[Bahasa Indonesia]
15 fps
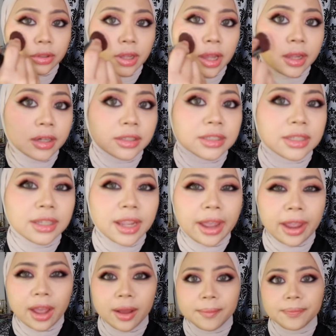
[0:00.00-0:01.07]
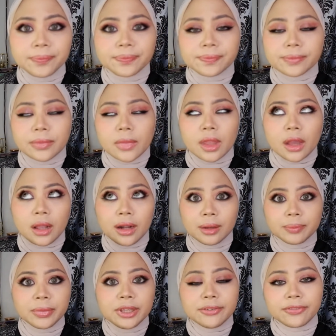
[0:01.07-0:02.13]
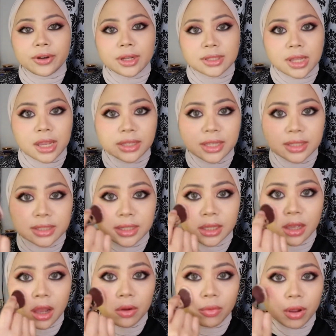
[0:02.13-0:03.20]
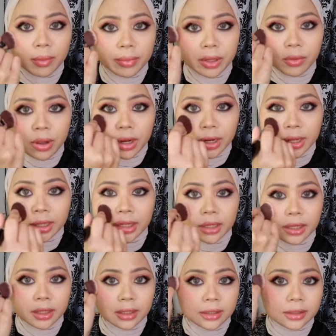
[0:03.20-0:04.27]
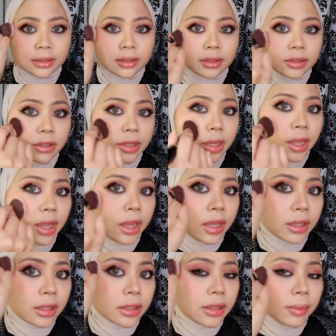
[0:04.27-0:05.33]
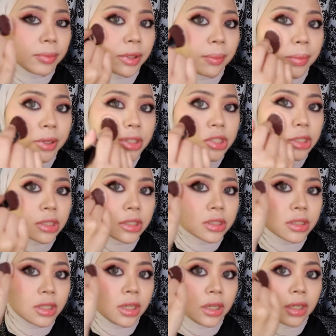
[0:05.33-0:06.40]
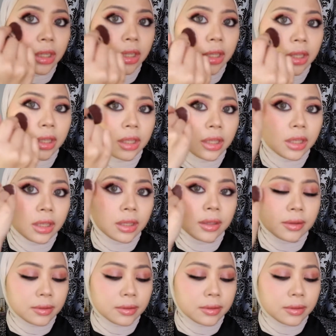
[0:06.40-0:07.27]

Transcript: kan jadi kayak lebih fresh aja sih aku ngambil warna ini oke kita tekan di sini